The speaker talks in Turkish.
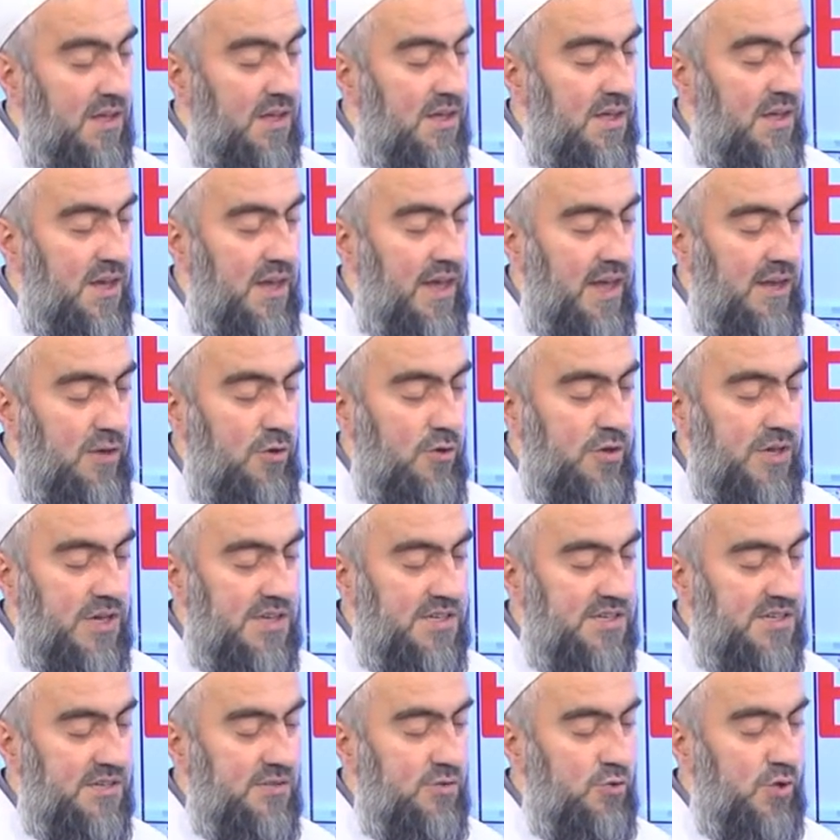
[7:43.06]
Eylül
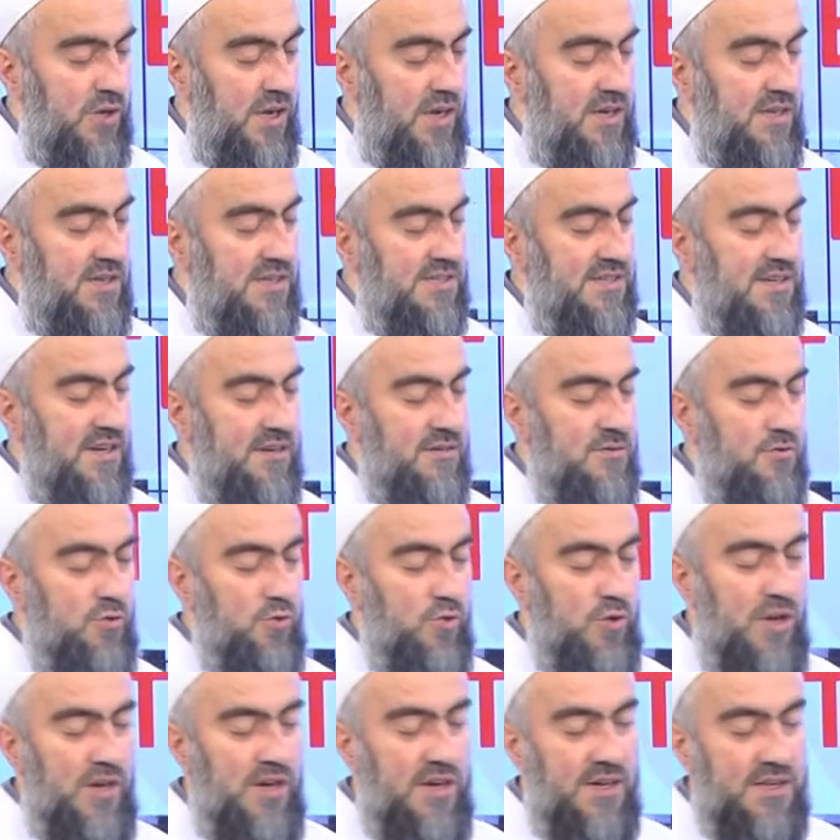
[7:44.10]
Ecin Türel, Nisanlı
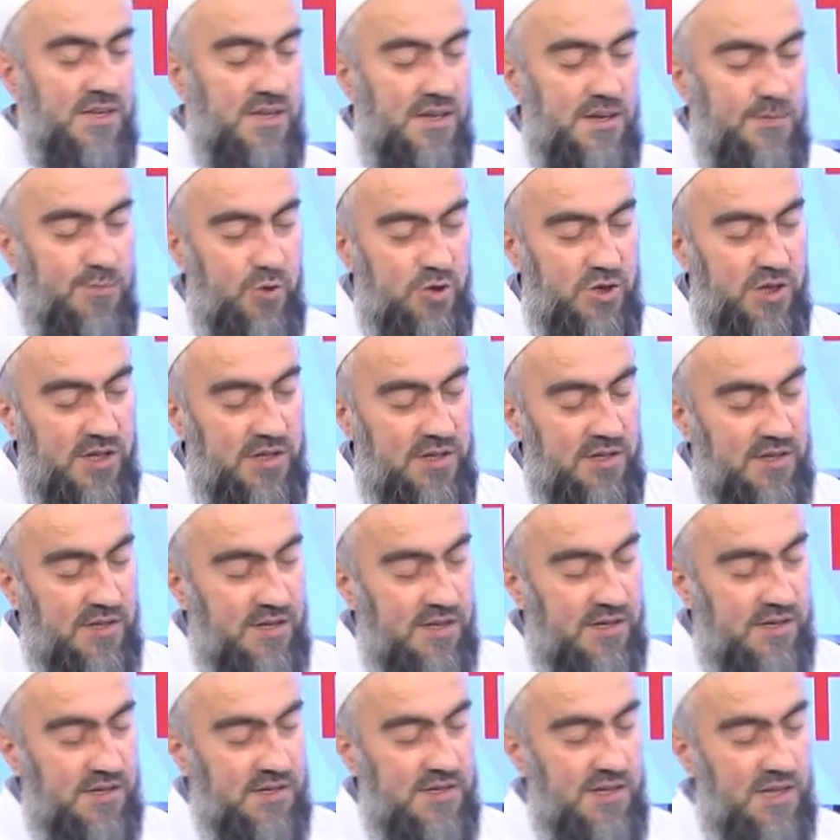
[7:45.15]
Türel Adana
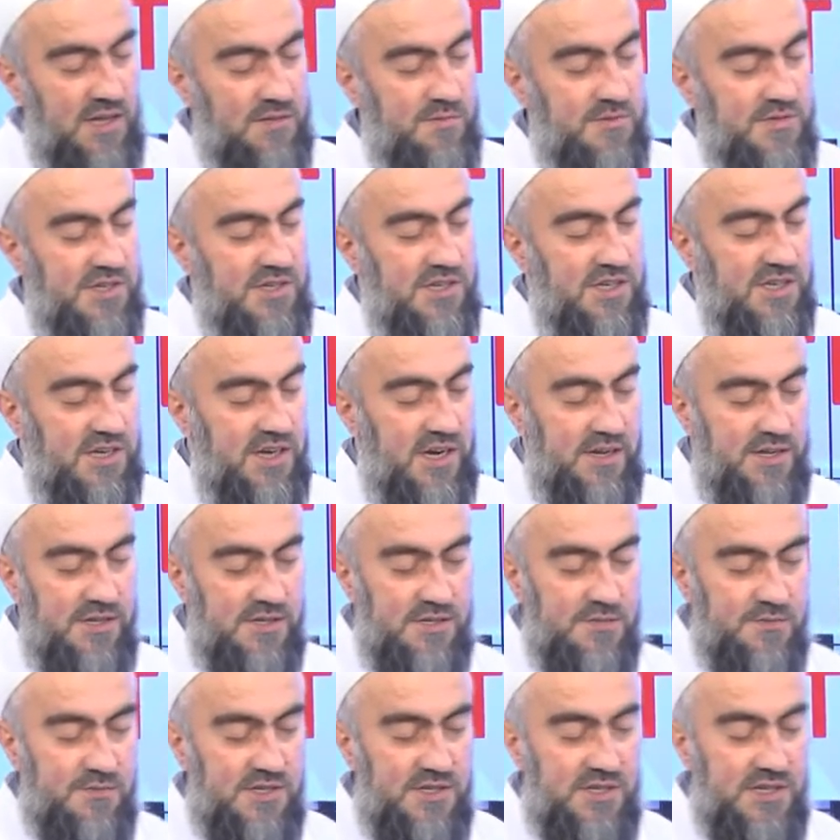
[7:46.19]
Pozantı'dan yazmış iki
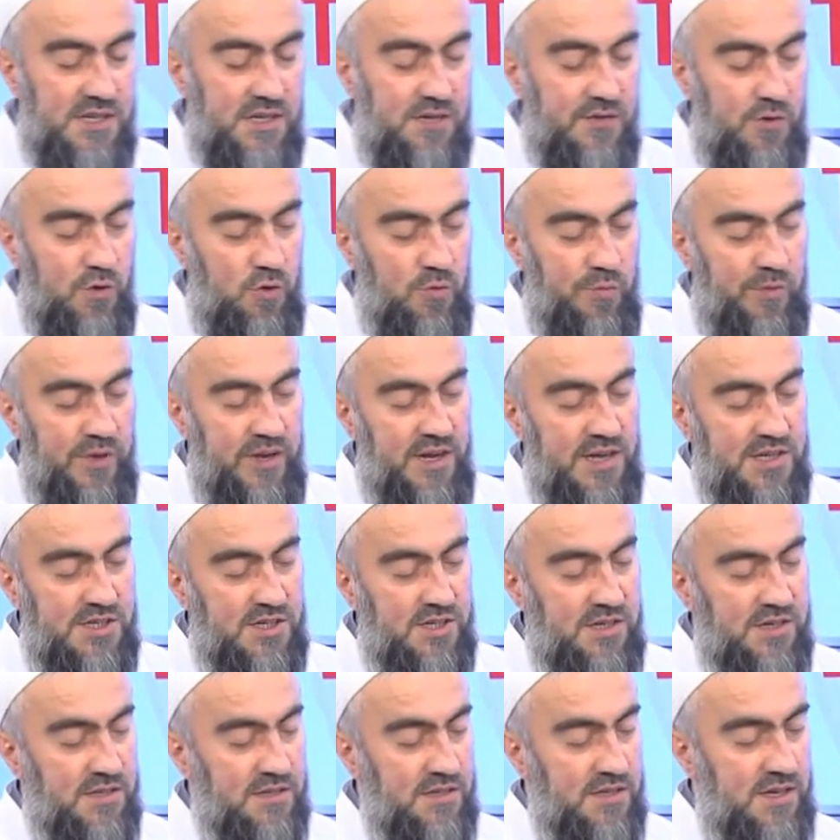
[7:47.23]
kardeşimiz 7 ve 11
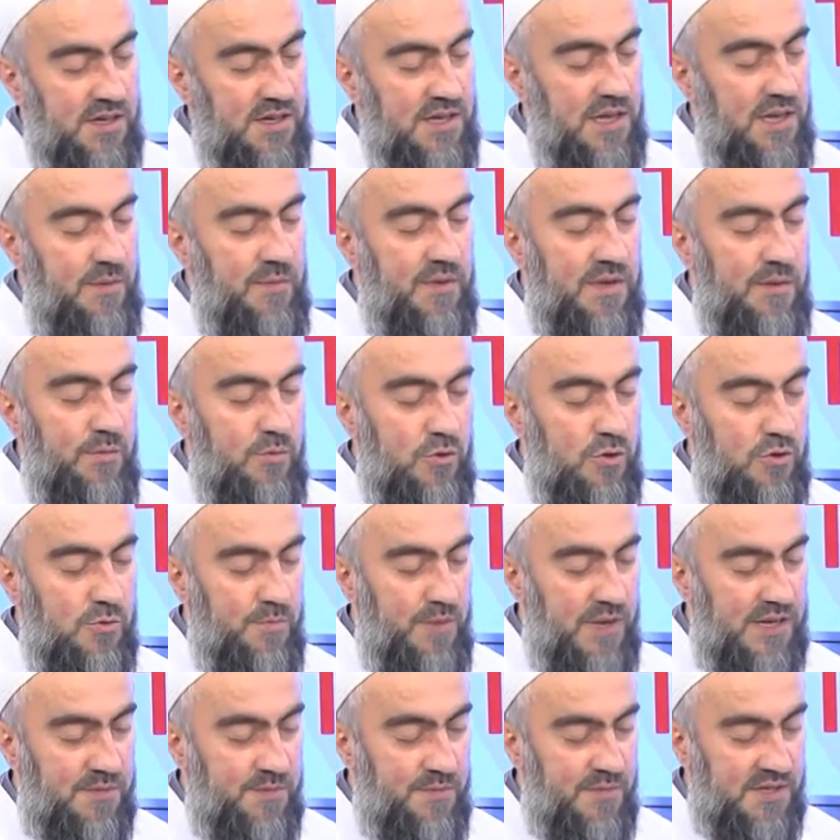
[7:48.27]
yaşlarında. Emir Bulut
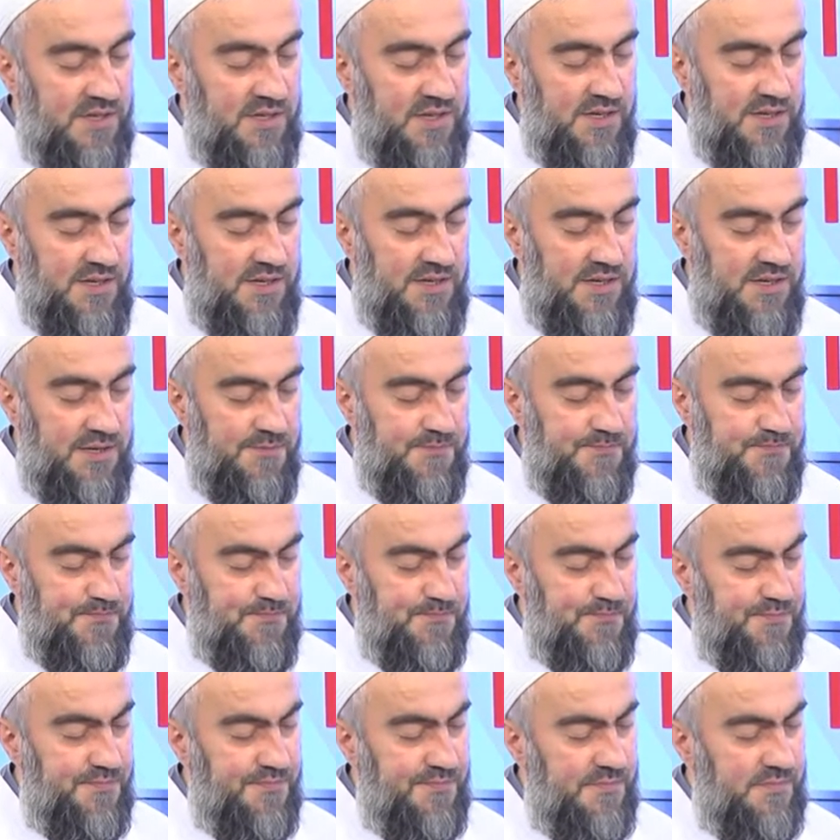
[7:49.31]
Batman'dan yine.
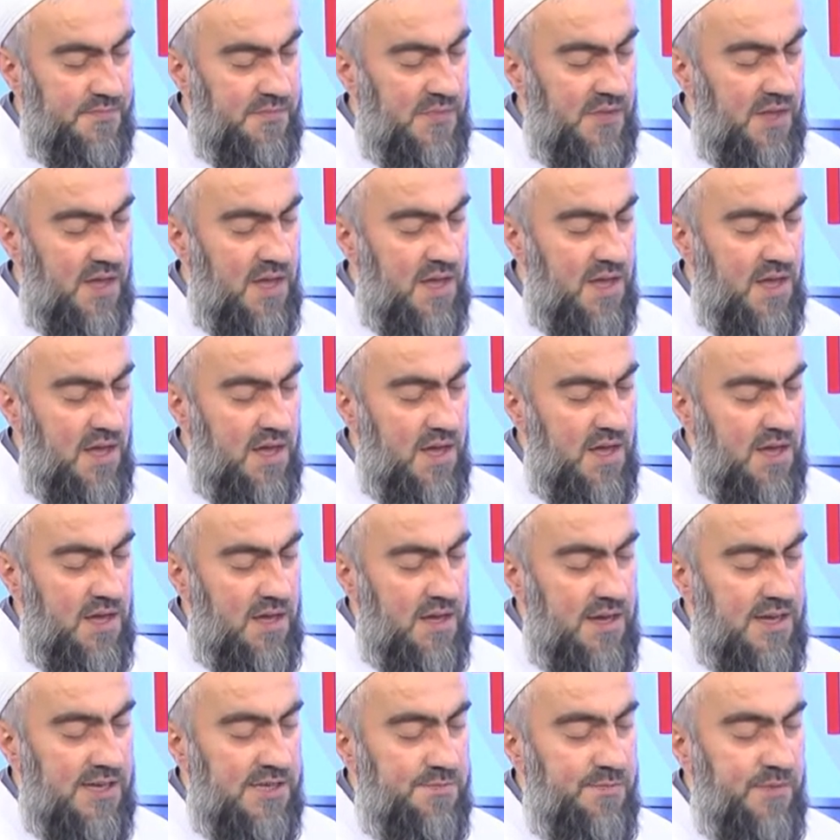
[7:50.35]

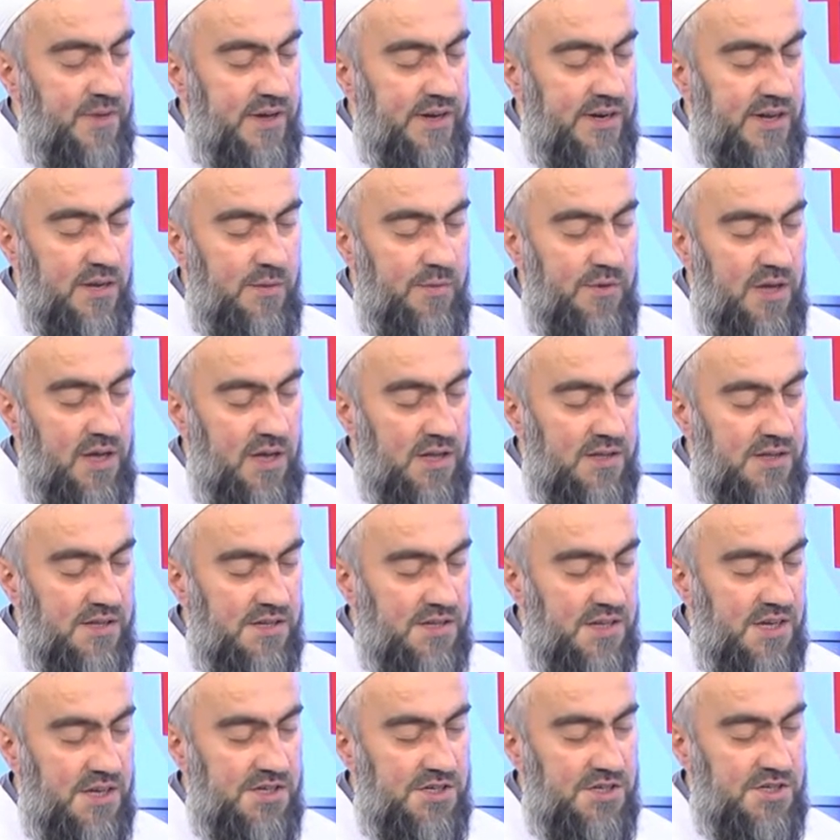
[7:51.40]
Esma Rabia
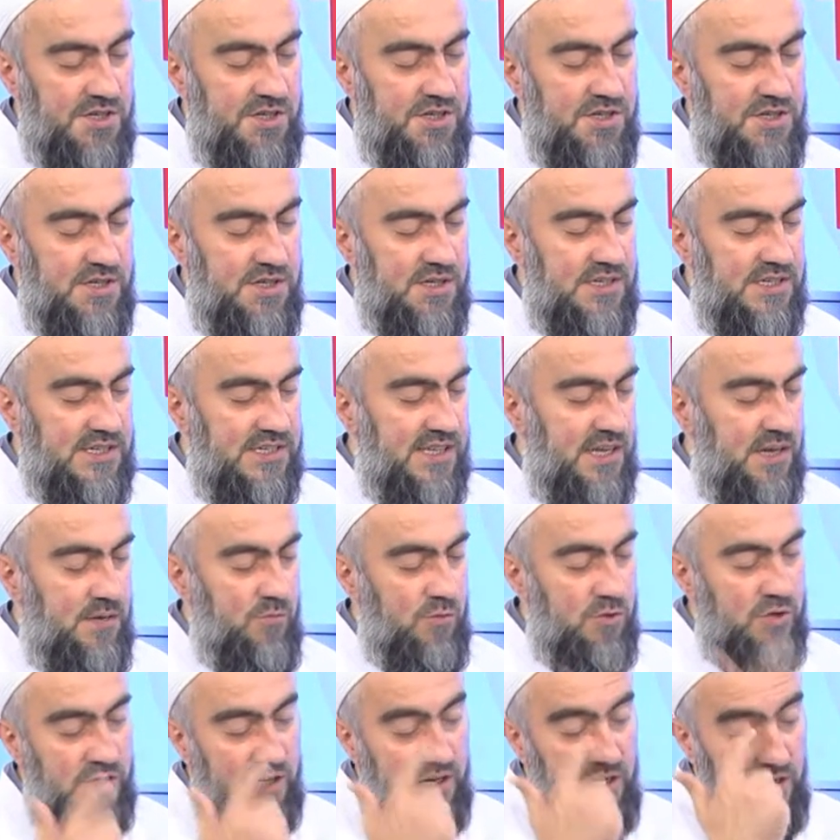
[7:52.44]
Altıntaş
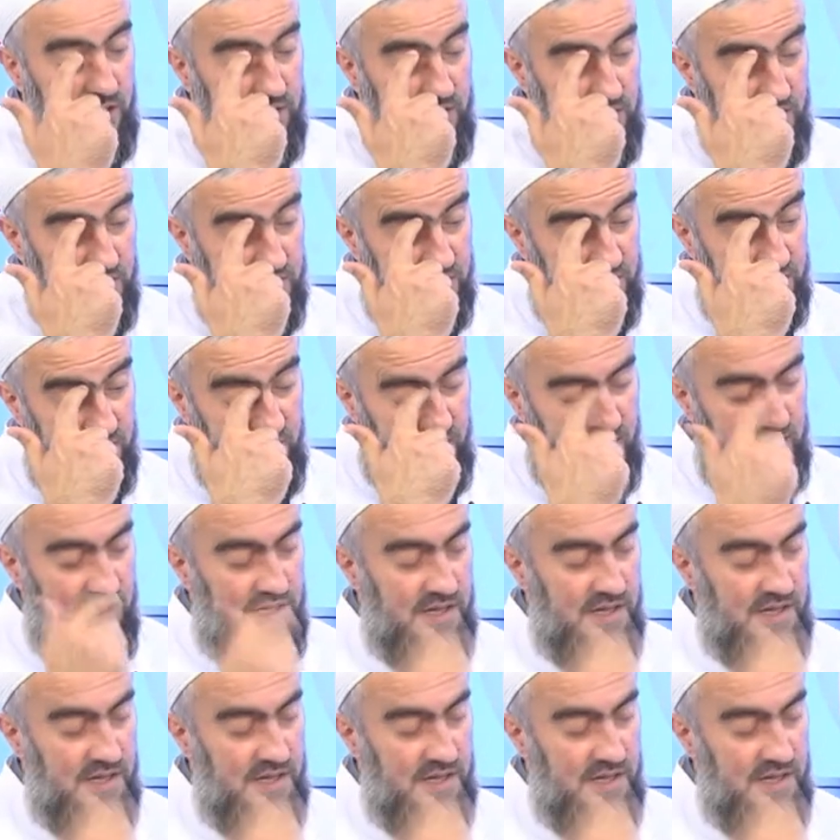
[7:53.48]
İstanbul'dan 6 yaşında.